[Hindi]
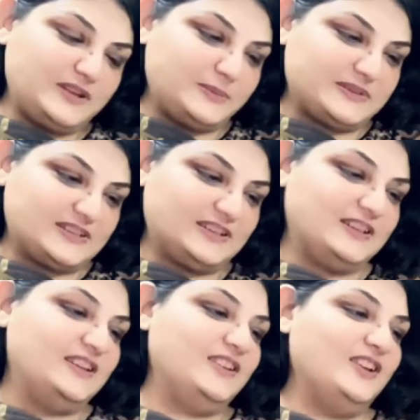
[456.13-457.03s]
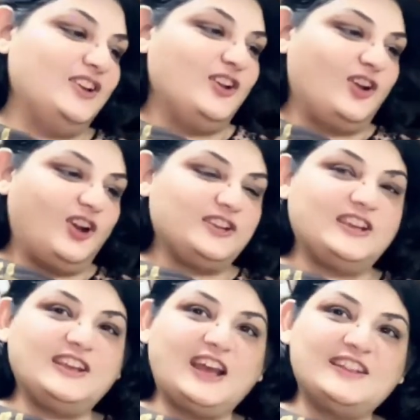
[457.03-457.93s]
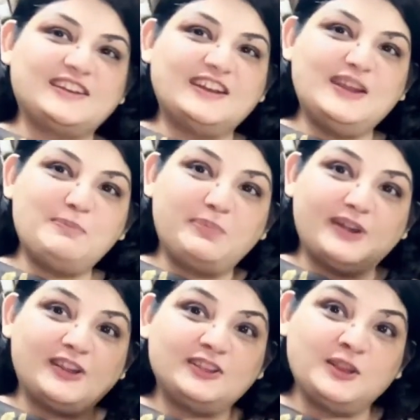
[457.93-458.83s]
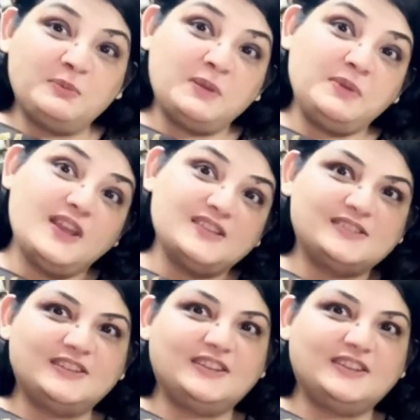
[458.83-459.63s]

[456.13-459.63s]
बहुत पढ़ने में भी ऐसी